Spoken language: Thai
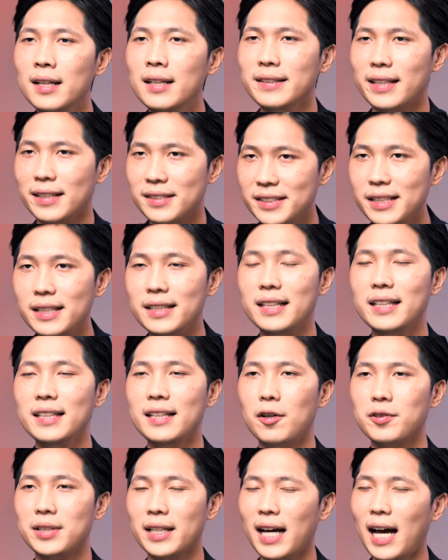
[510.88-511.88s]
แต่สิ่งที่
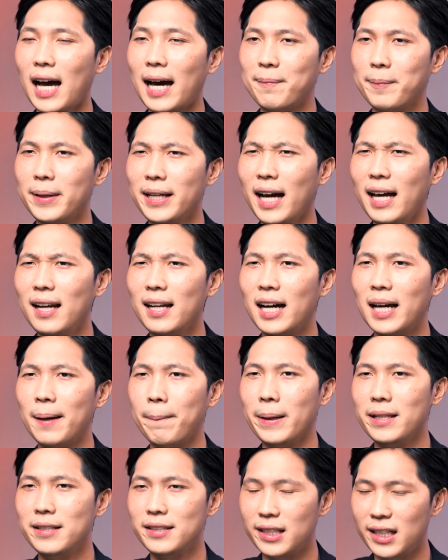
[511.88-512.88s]
เราจะขาดไม่ได้เลย
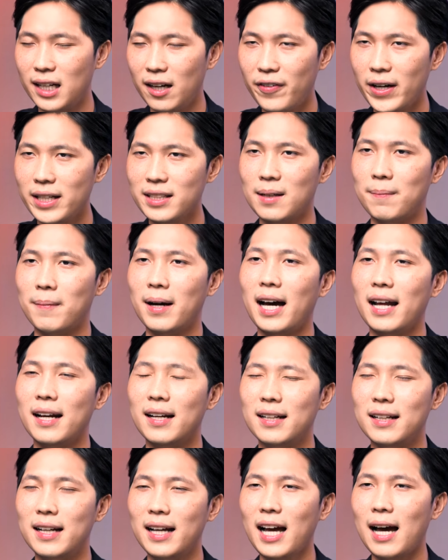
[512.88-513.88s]
เป็นเชื้อไฟสำคัญ
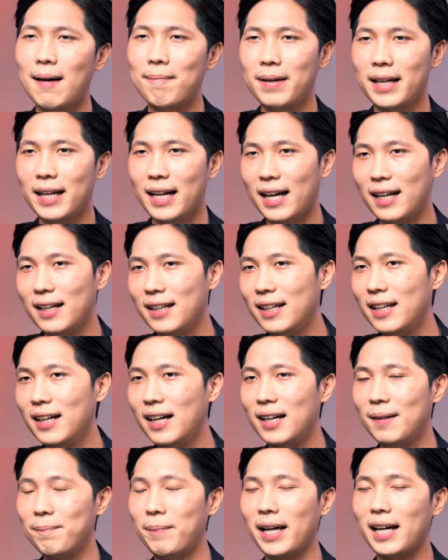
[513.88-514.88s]
นะครับในการเดิ
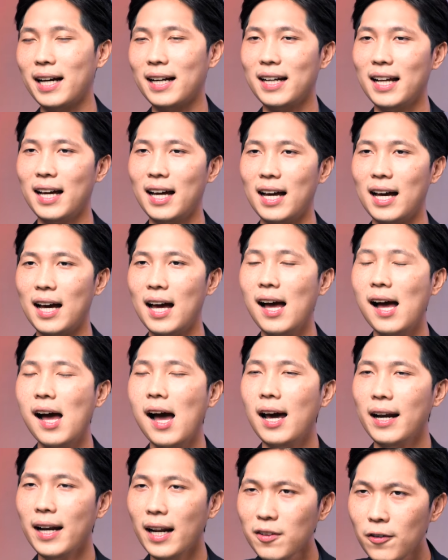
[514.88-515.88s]
นไปข้างหน้า
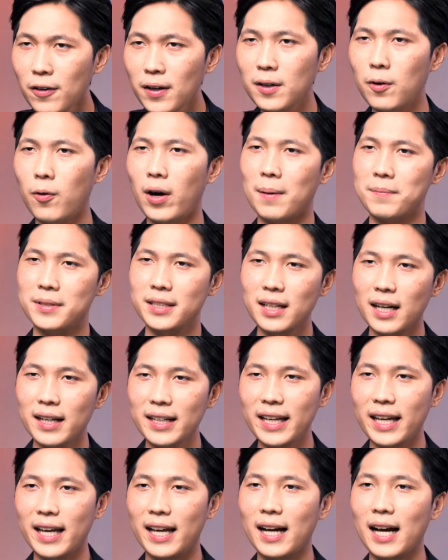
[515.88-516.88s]
นั่นก็คือความเชื่อ
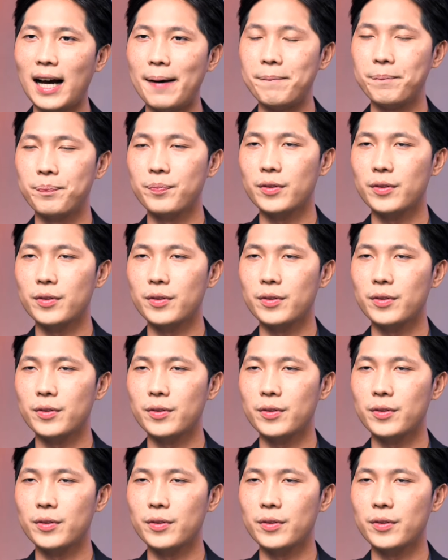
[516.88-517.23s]
นี่เองครับ